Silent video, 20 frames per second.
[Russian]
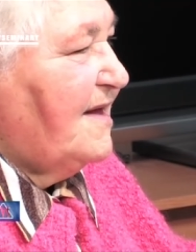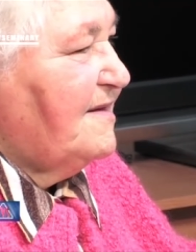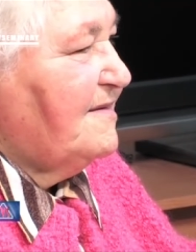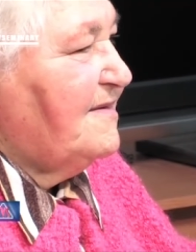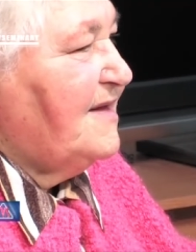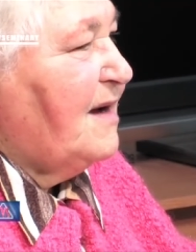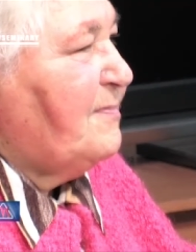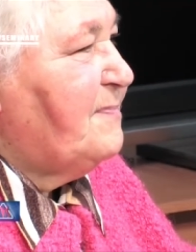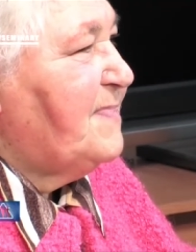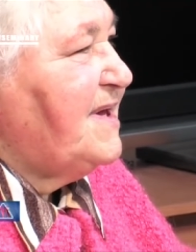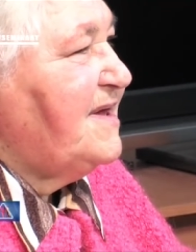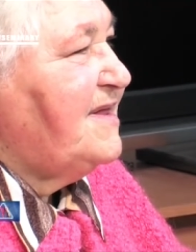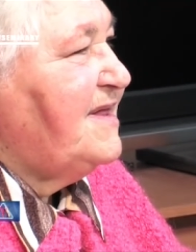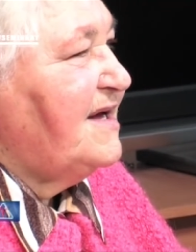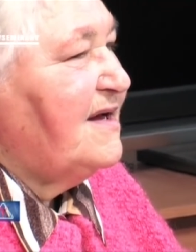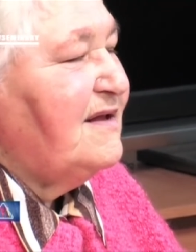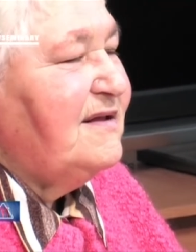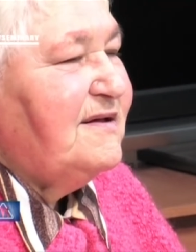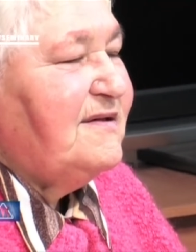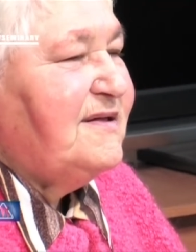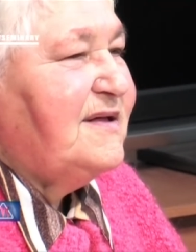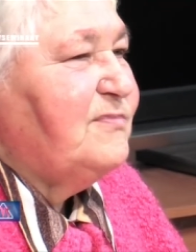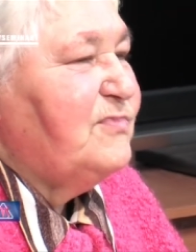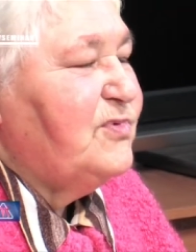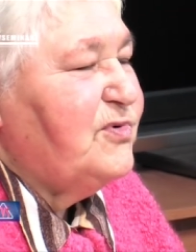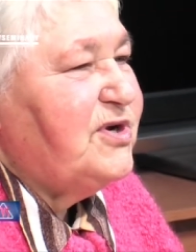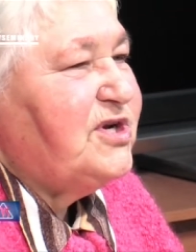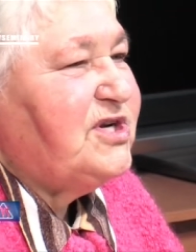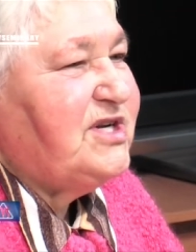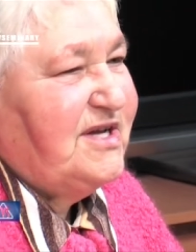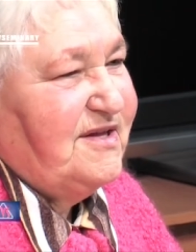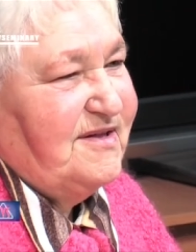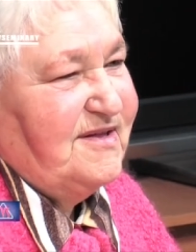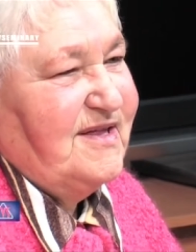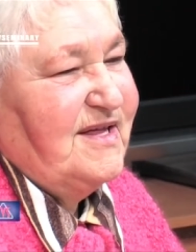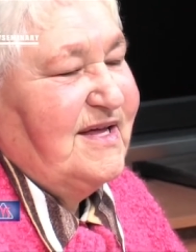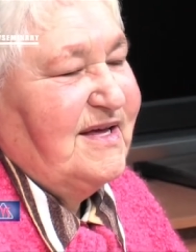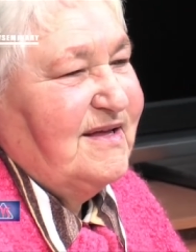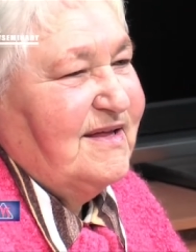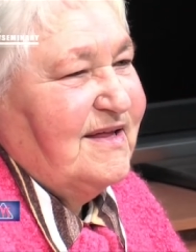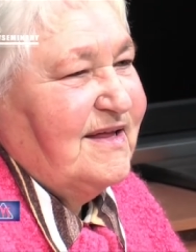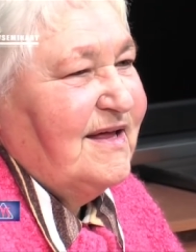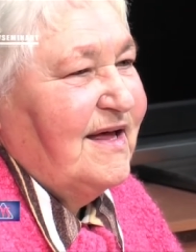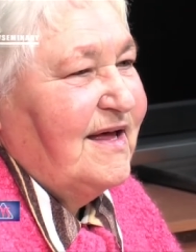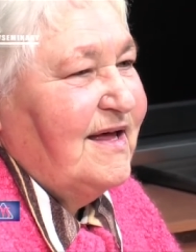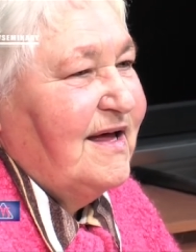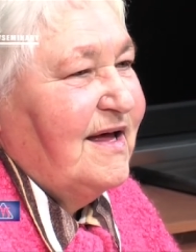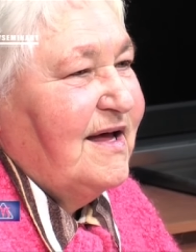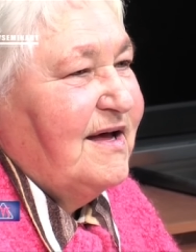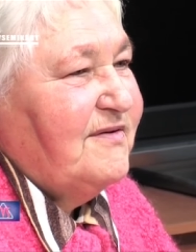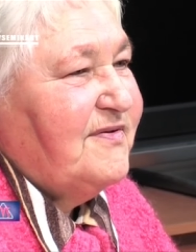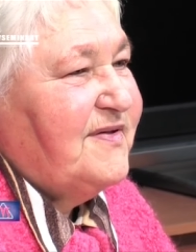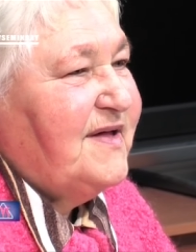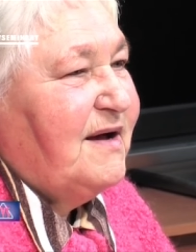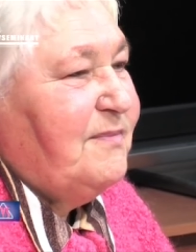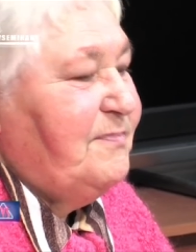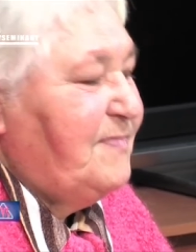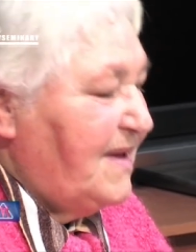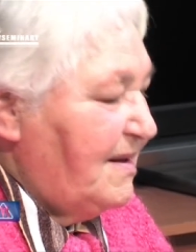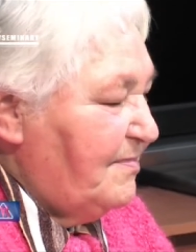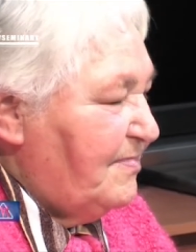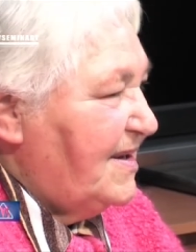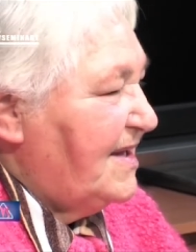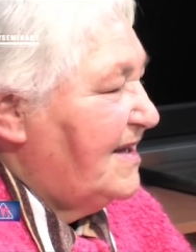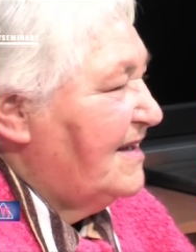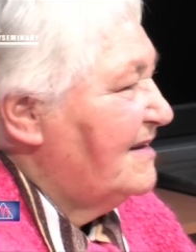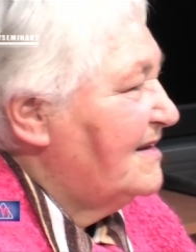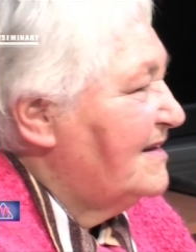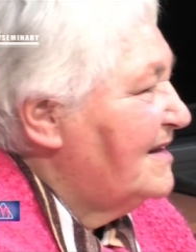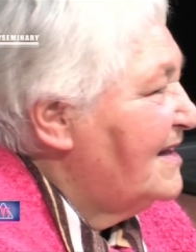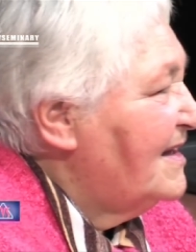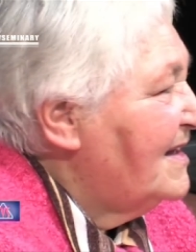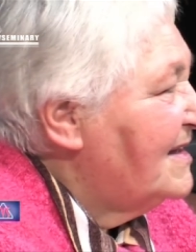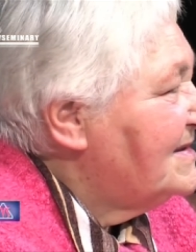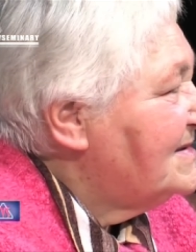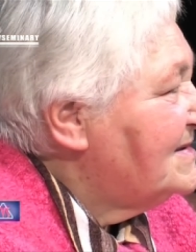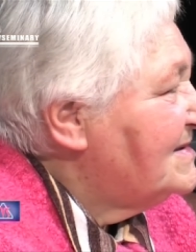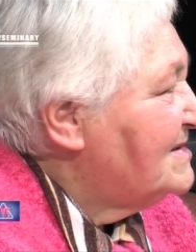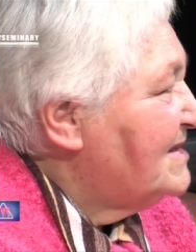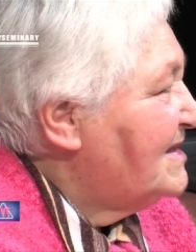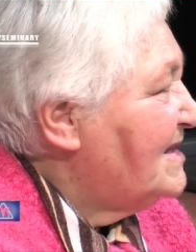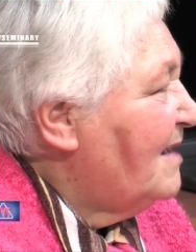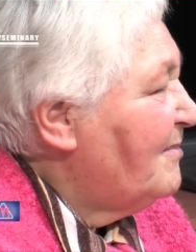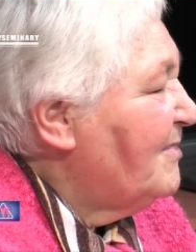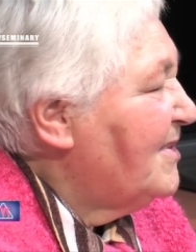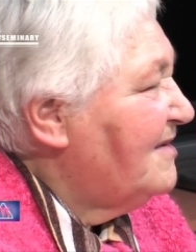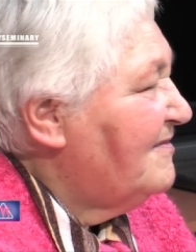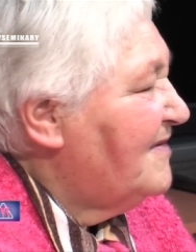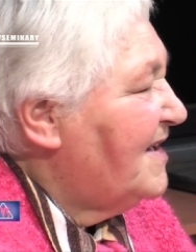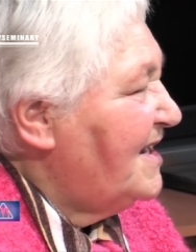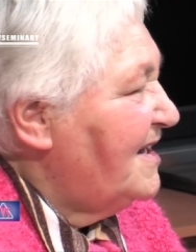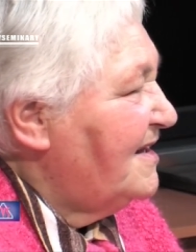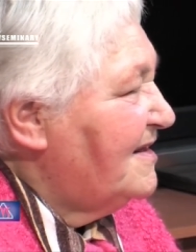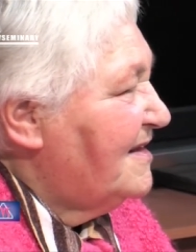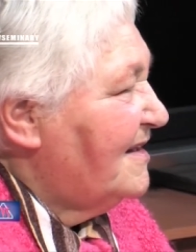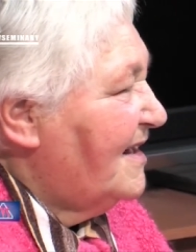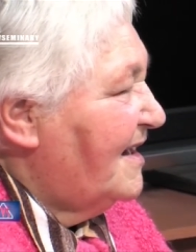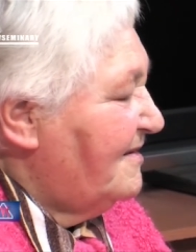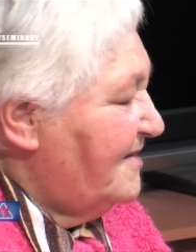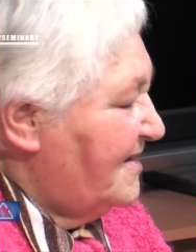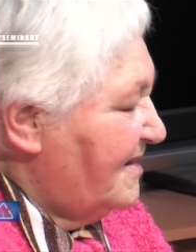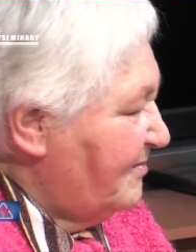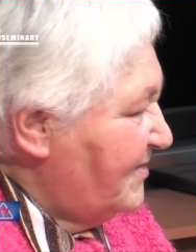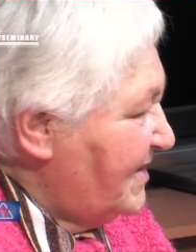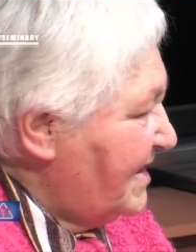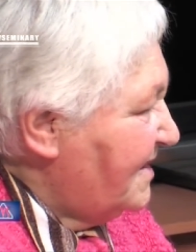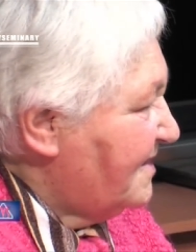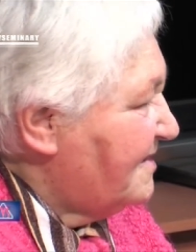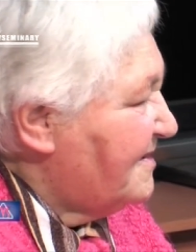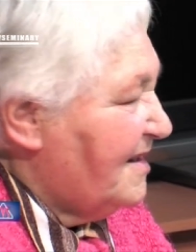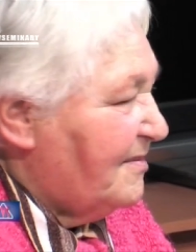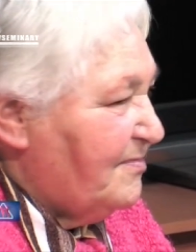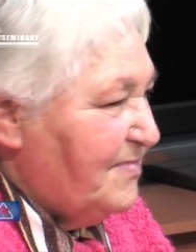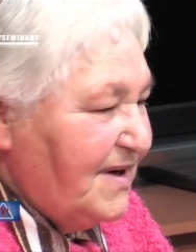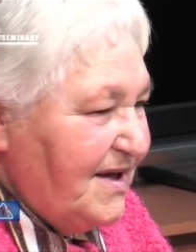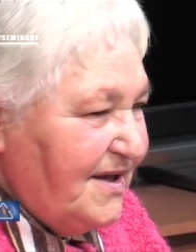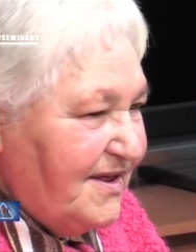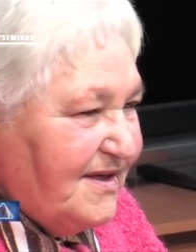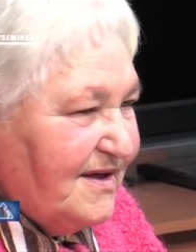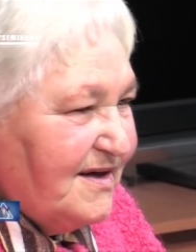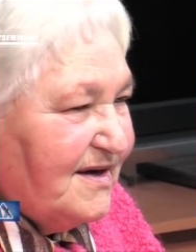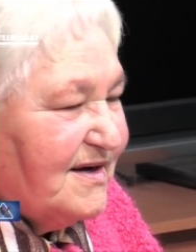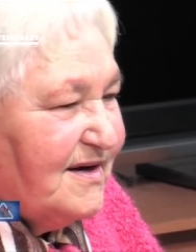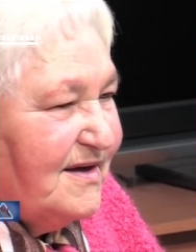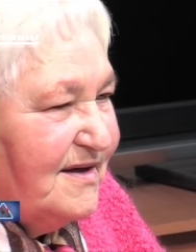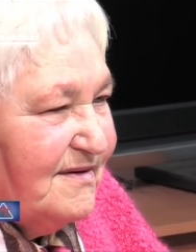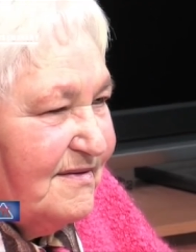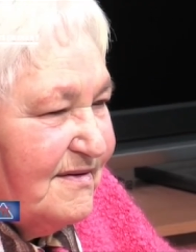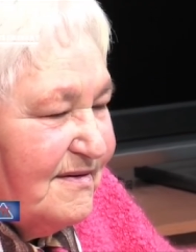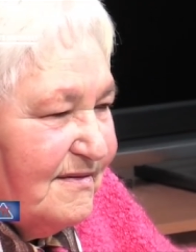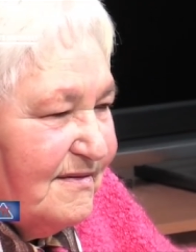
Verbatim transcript: за пределы земной жизни – Вся Библия нам говорит о земных событиях и